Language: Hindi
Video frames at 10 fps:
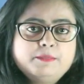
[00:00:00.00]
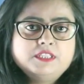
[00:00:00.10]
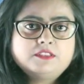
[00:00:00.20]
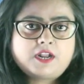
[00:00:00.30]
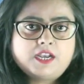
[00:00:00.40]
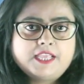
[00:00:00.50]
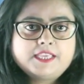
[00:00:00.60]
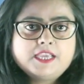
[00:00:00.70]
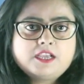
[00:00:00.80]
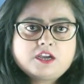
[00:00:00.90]
मंत्रालय
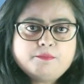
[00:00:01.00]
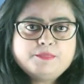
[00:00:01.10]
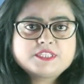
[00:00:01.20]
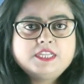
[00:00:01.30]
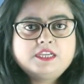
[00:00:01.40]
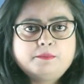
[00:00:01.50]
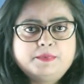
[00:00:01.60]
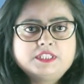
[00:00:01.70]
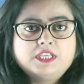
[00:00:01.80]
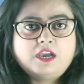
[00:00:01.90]
के कम बिजली
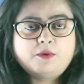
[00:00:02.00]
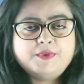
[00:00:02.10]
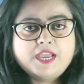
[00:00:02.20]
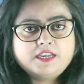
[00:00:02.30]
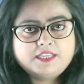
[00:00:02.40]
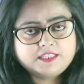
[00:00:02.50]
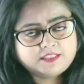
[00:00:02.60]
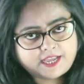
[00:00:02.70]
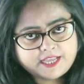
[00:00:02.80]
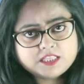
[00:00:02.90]
खपत के अभियान के
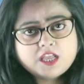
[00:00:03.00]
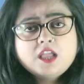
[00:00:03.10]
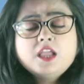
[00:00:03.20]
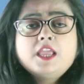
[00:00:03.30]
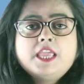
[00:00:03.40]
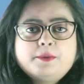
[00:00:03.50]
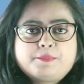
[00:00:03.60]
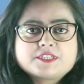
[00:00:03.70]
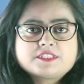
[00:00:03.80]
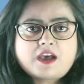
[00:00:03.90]
तहत एक
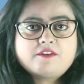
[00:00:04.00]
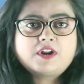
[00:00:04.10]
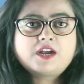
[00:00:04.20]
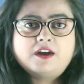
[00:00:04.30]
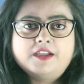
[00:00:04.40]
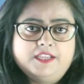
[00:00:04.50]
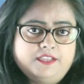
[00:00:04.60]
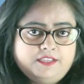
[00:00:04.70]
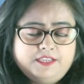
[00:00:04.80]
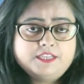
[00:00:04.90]
प्रस्ताव रखा है
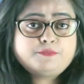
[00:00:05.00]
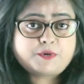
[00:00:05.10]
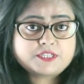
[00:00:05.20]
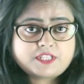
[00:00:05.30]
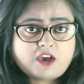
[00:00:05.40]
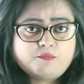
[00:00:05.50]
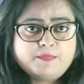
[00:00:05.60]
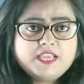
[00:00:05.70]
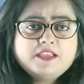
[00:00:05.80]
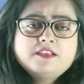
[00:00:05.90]
इस प्रस्ताव
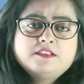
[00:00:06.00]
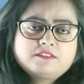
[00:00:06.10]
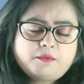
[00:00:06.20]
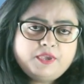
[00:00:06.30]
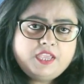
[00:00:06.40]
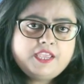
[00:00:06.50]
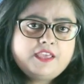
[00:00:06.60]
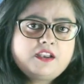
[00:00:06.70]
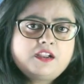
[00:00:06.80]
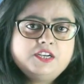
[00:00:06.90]
में सभी
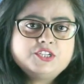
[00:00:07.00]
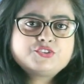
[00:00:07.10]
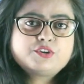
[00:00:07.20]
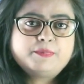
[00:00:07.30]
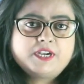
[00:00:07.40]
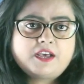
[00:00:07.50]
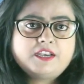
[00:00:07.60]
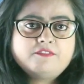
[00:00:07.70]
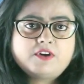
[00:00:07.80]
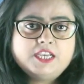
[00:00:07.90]
एयर कंडीशनर
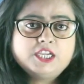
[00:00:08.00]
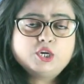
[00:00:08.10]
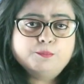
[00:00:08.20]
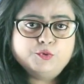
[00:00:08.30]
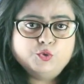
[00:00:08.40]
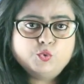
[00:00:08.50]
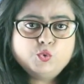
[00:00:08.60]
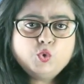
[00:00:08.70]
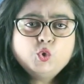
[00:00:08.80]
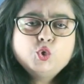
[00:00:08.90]
बनाने वाली कंपनियों
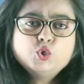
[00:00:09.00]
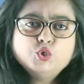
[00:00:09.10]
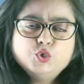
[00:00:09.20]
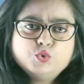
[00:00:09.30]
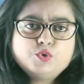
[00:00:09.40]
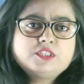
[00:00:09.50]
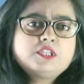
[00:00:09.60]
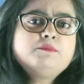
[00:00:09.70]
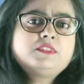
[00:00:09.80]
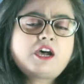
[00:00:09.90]
को
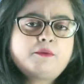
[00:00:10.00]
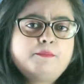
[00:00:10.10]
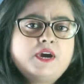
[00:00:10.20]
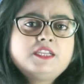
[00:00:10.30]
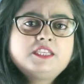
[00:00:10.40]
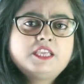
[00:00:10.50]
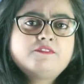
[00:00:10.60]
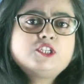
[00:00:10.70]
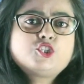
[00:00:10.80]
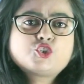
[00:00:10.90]
न्यूनतम तापमान
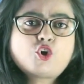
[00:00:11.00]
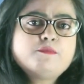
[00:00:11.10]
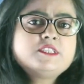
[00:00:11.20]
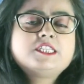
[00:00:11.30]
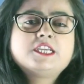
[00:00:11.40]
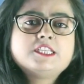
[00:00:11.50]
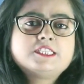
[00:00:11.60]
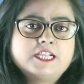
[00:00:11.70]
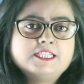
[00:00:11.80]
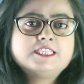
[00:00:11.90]
केवल 24 डिग्री
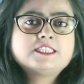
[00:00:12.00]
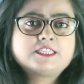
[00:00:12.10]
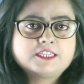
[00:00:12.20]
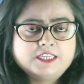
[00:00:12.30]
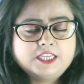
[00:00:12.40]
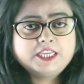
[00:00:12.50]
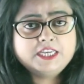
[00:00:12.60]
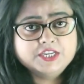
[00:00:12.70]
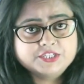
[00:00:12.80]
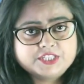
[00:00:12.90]
सेल्सियस रखने के
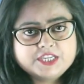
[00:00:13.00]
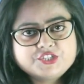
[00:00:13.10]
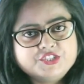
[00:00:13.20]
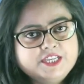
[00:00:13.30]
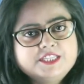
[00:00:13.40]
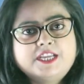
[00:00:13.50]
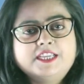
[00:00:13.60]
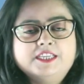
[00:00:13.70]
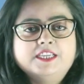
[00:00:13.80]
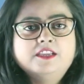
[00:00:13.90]
निर्देश दिए
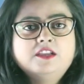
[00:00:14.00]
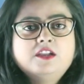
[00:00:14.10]
जाएंगे